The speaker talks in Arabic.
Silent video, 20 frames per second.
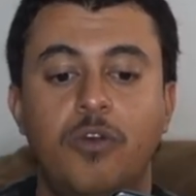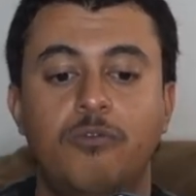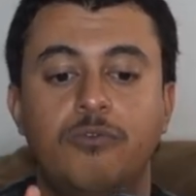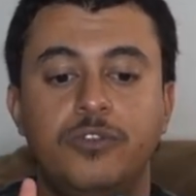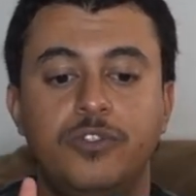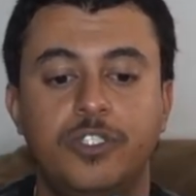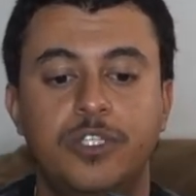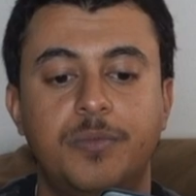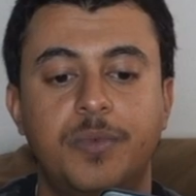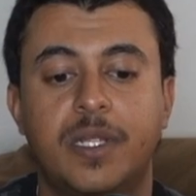
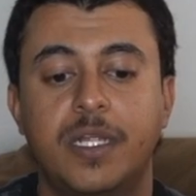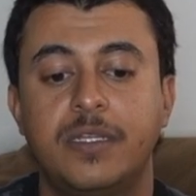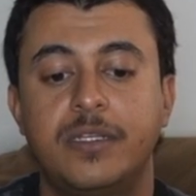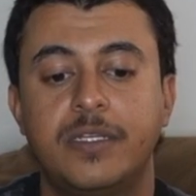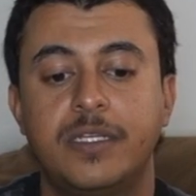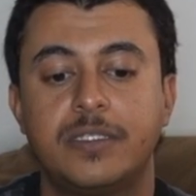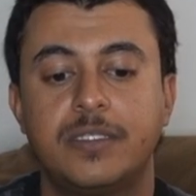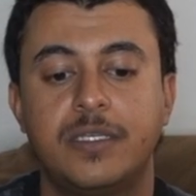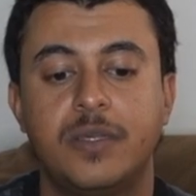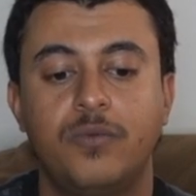وتجبره
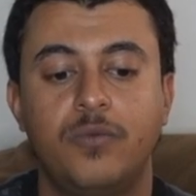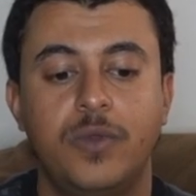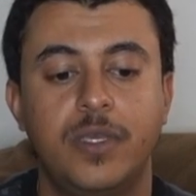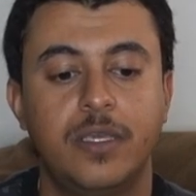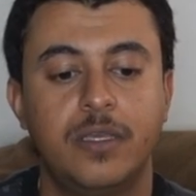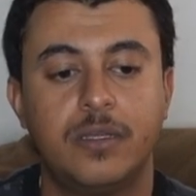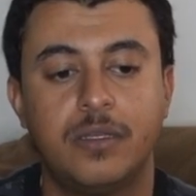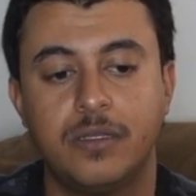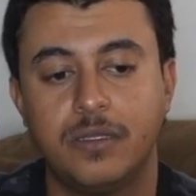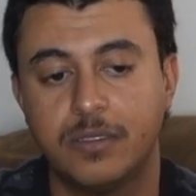انه
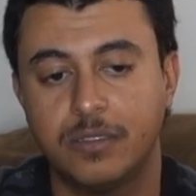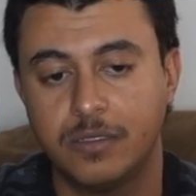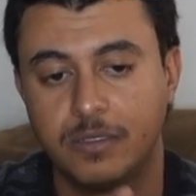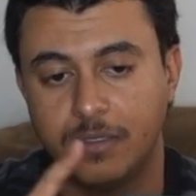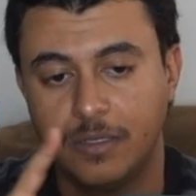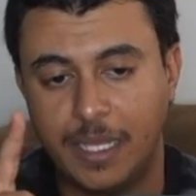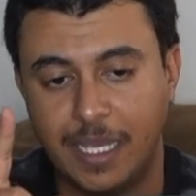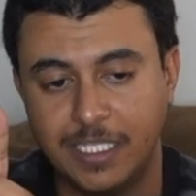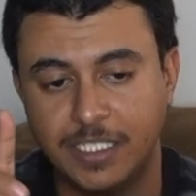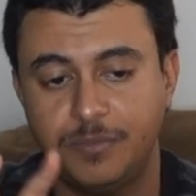تسوي
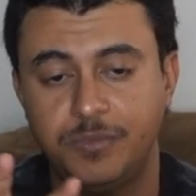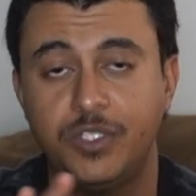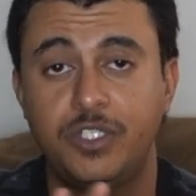حجم